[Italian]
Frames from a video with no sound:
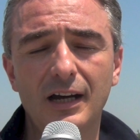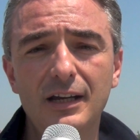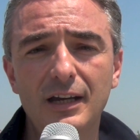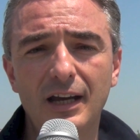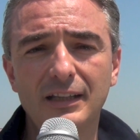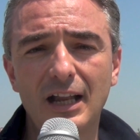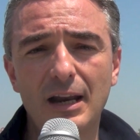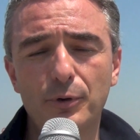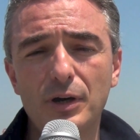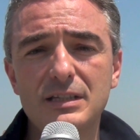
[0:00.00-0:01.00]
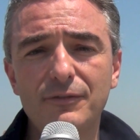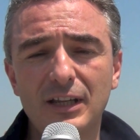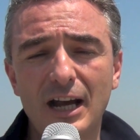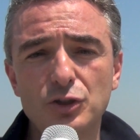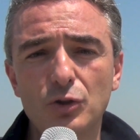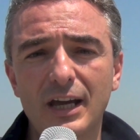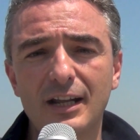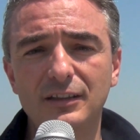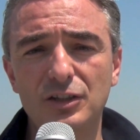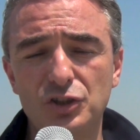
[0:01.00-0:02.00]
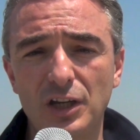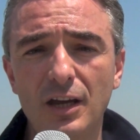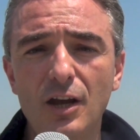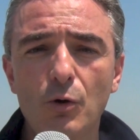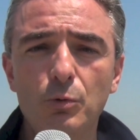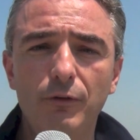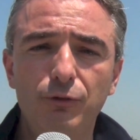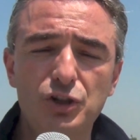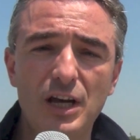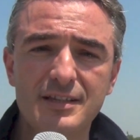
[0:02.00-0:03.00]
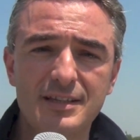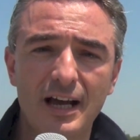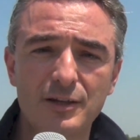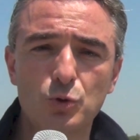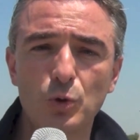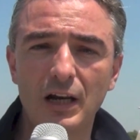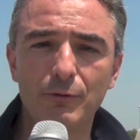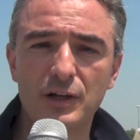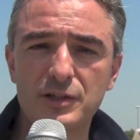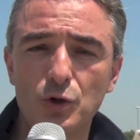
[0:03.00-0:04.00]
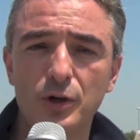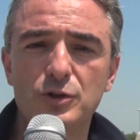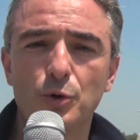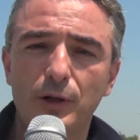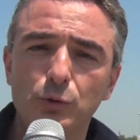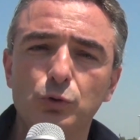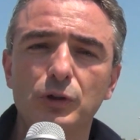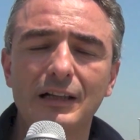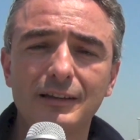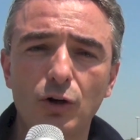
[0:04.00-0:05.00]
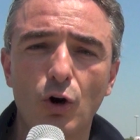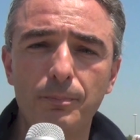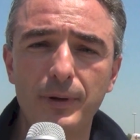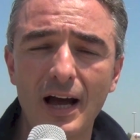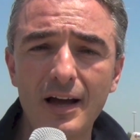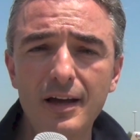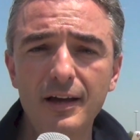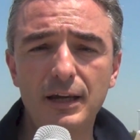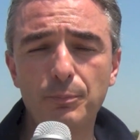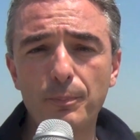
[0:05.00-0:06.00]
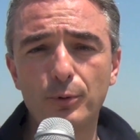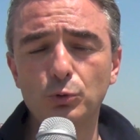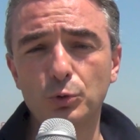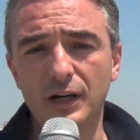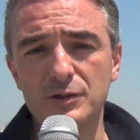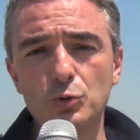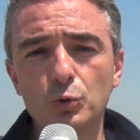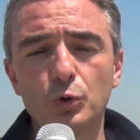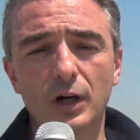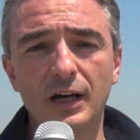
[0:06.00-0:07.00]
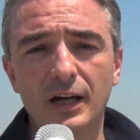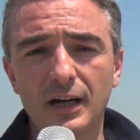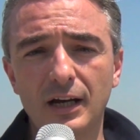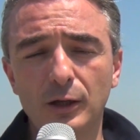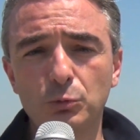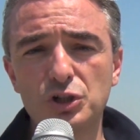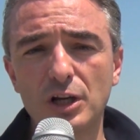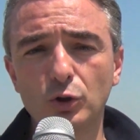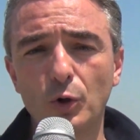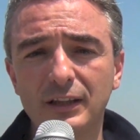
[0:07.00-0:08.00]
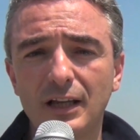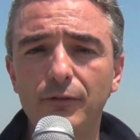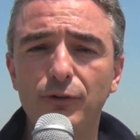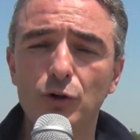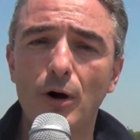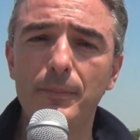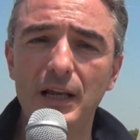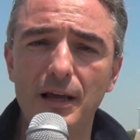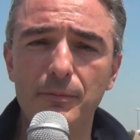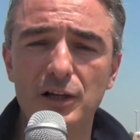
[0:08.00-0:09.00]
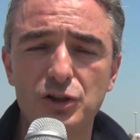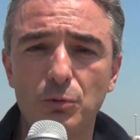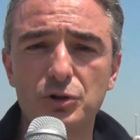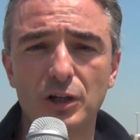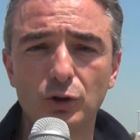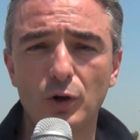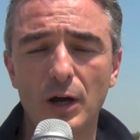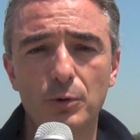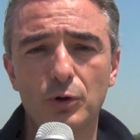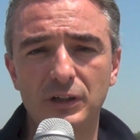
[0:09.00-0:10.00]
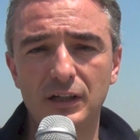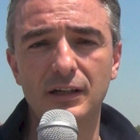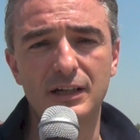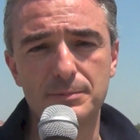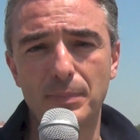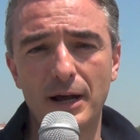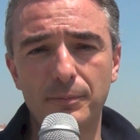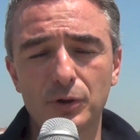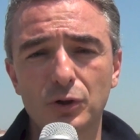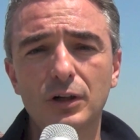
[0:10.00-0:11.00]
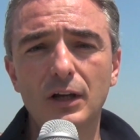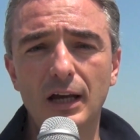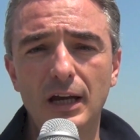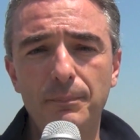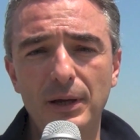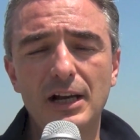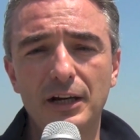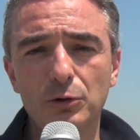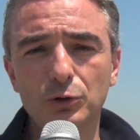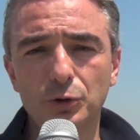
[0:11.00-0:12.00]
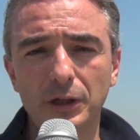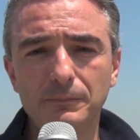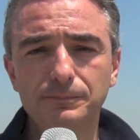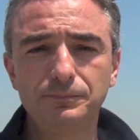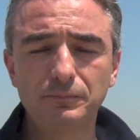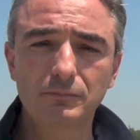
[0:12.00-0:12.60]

dalla, eh, dalla Progressive Traction garantisce un'efficienza sulle lavorazioni, soprattutto in alta coppia, che può produrre su eh, 200 ettari fino a 1000-1500 euro di risparmio eh, per gli agricoltori.